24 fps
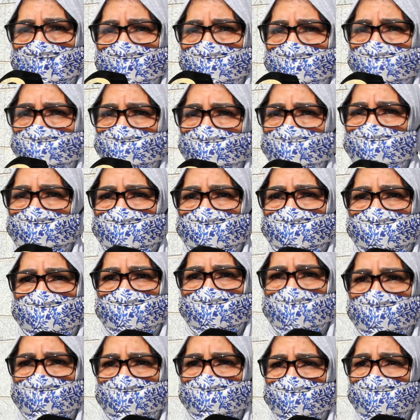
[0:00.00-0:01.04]
الاطر باش
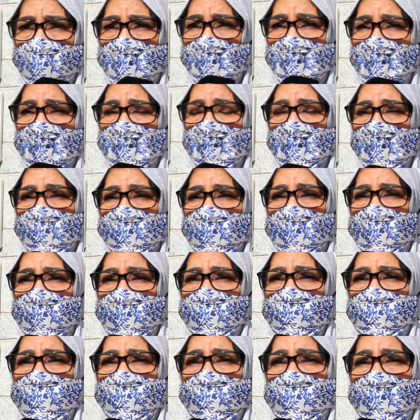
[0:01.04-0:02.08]
يخدموا
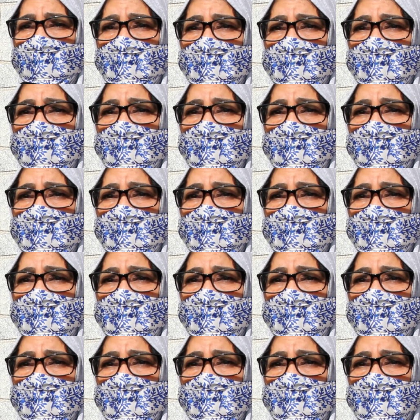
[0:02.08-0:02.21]
يعني